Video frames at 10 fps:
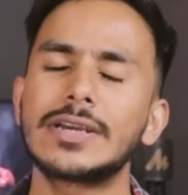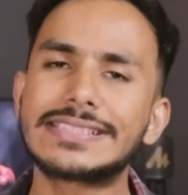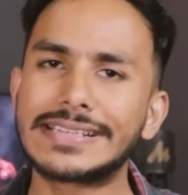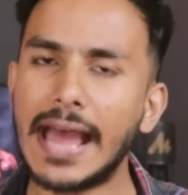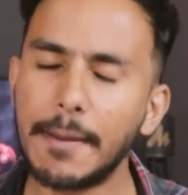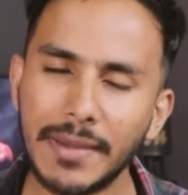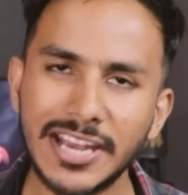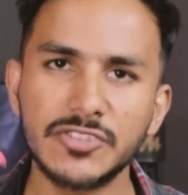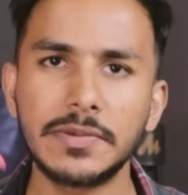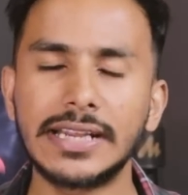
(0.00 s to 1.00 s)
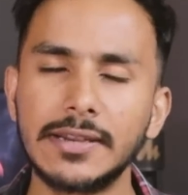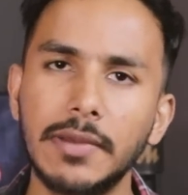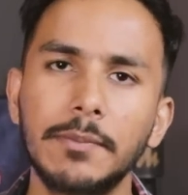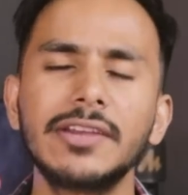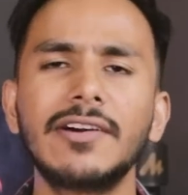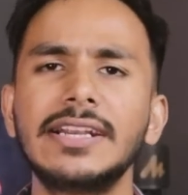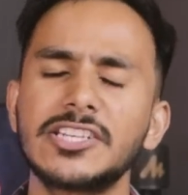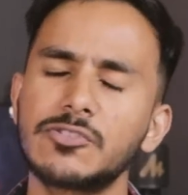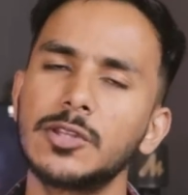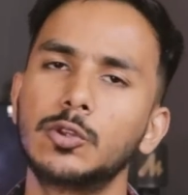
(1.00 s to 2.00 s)
तो गाइज रैम मैनेजमेंट एंड मेमोरी वाले
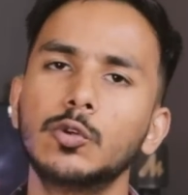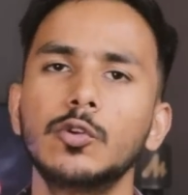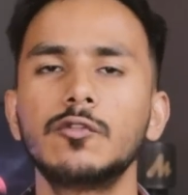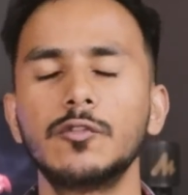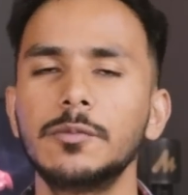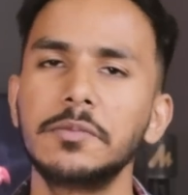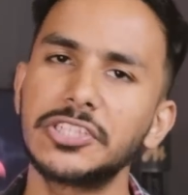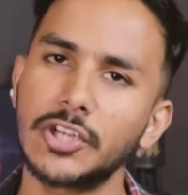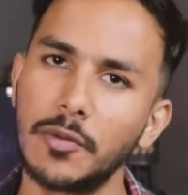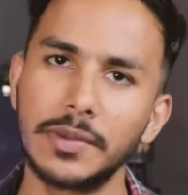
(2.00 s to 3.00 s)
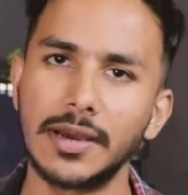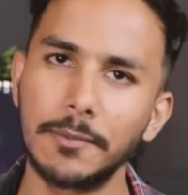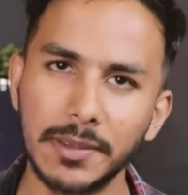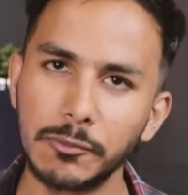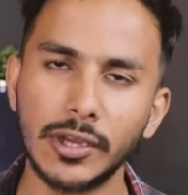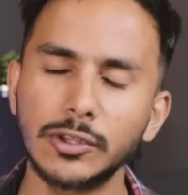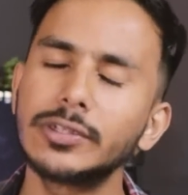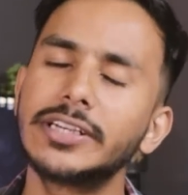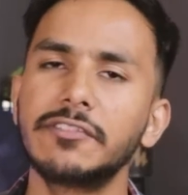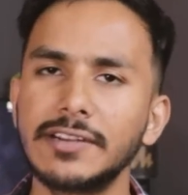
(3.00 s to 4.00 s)
टेस्ट में दोनों फोन में शाओमी का मेम यू है
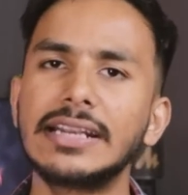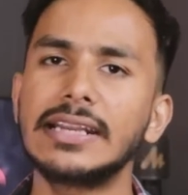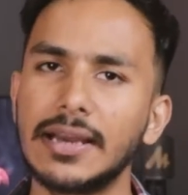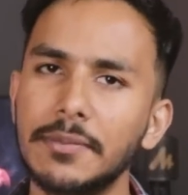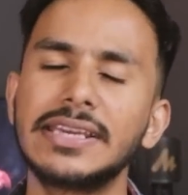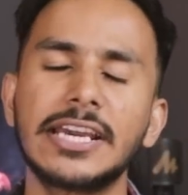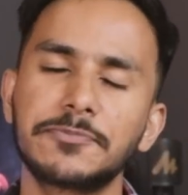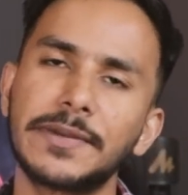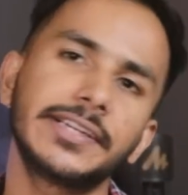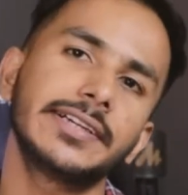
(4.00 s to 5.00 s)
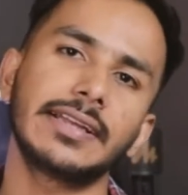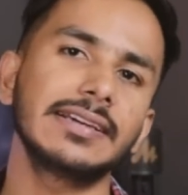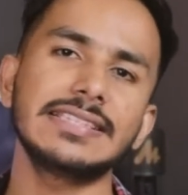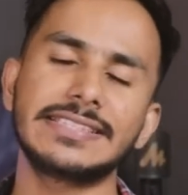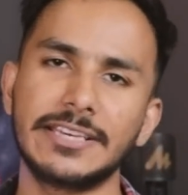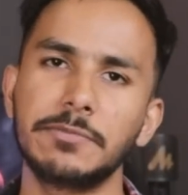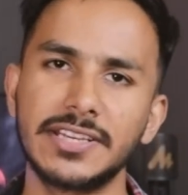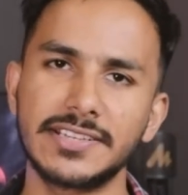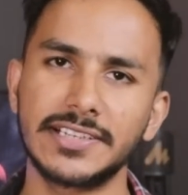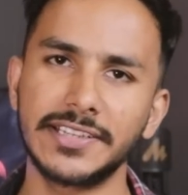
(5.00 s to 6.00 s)
तो डेफिनेटली हमें ये एक्सपेक्टेड था कि सेम
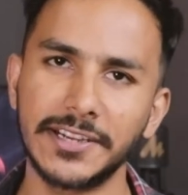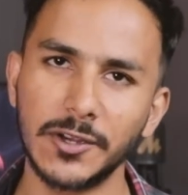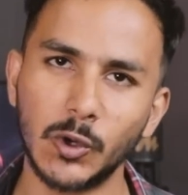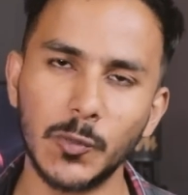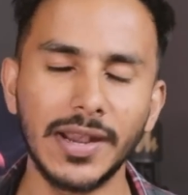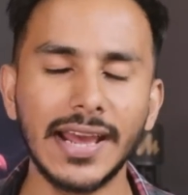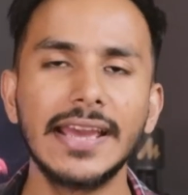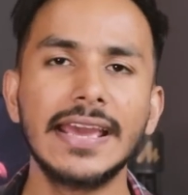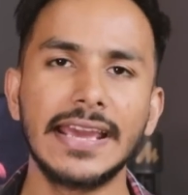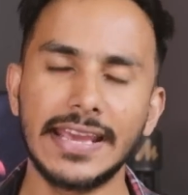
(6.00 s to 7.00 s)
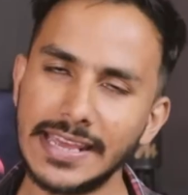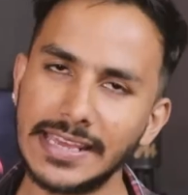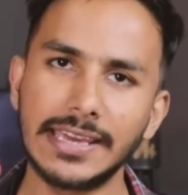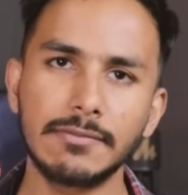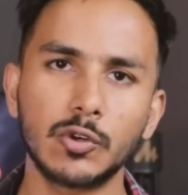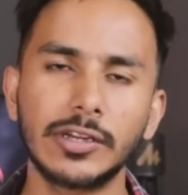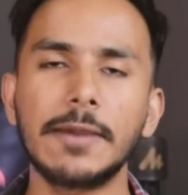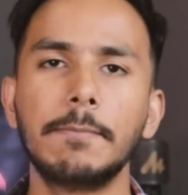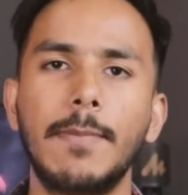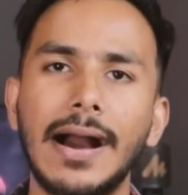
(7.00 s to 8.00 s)
ही रिजल्ट देखने को मिला है एक गेम छोड़
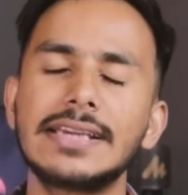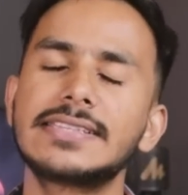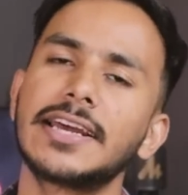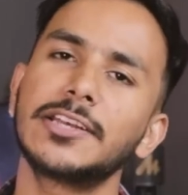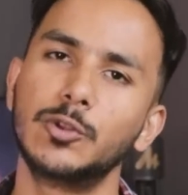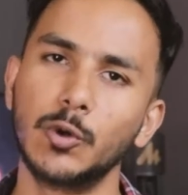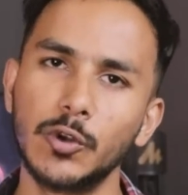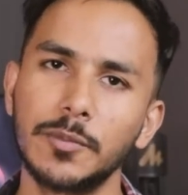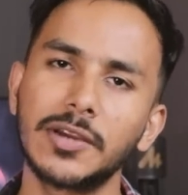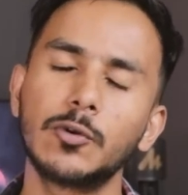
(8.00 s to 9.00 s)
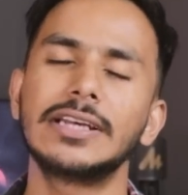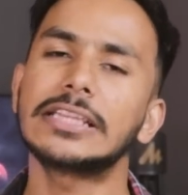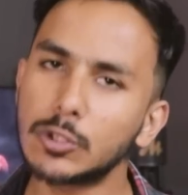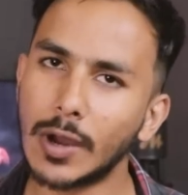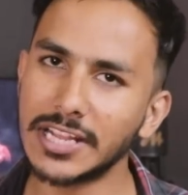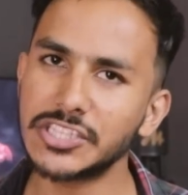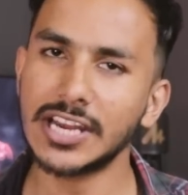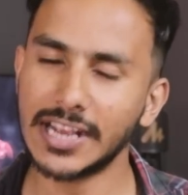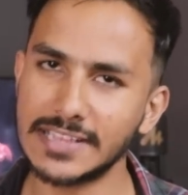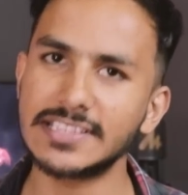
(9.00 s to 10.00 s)
के बाकी सारे दोनों में खुले थे तो
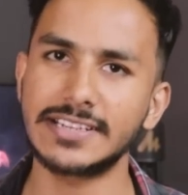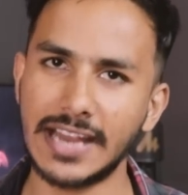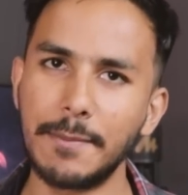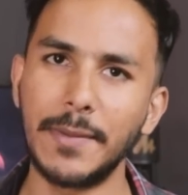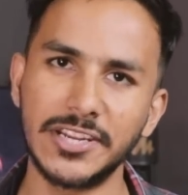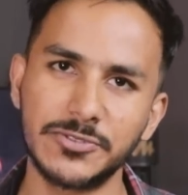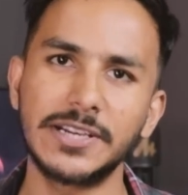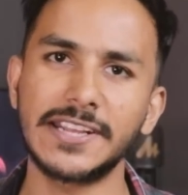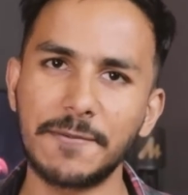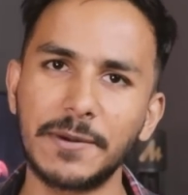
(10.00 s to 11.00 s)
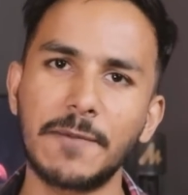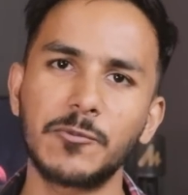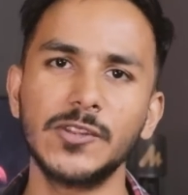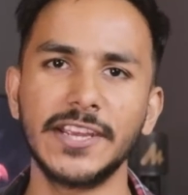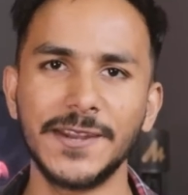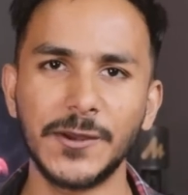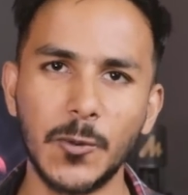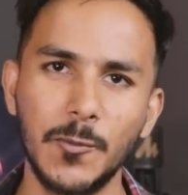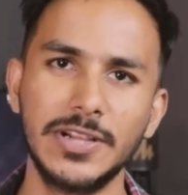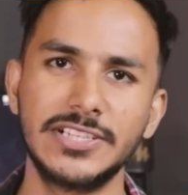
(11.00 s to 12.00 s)
अच्छा खासा रैम मैनेजमेंट यहाँ पर आपको देखने
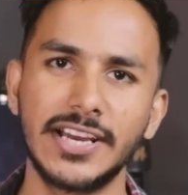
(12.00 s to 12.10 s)
को मिल